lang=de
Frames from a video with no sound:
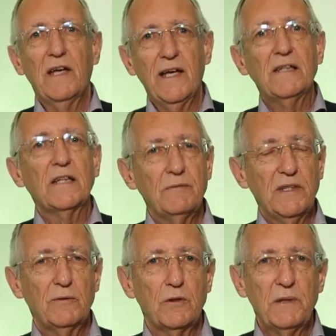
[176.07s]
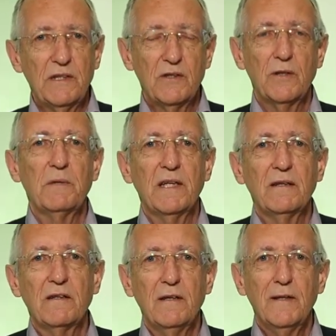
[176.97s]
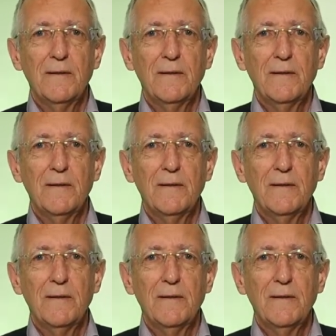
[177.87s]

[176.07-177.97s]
ähnlich wie durch Medikamente.